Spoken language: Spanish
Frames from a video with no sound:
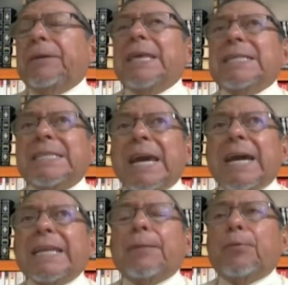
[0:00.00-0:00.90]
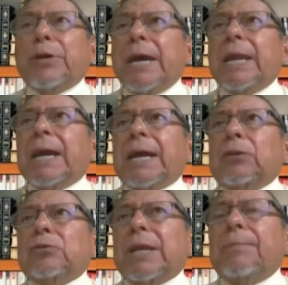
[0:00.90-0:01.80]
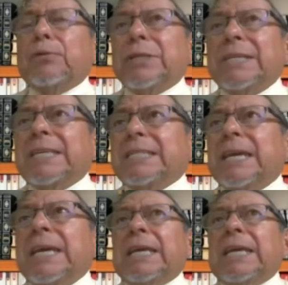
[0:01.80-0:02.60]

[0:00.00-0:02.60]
financiar y apoyar a que los transportistas